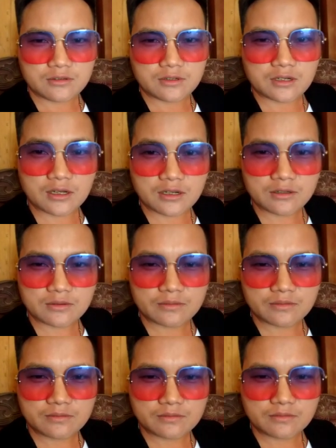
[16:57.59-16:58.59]
lá
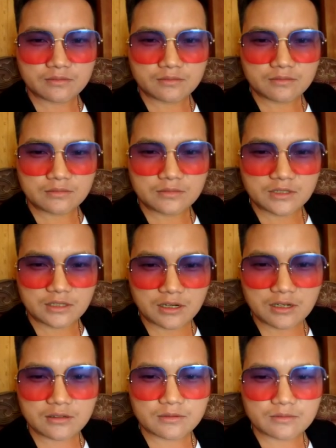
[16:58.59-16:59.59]
lá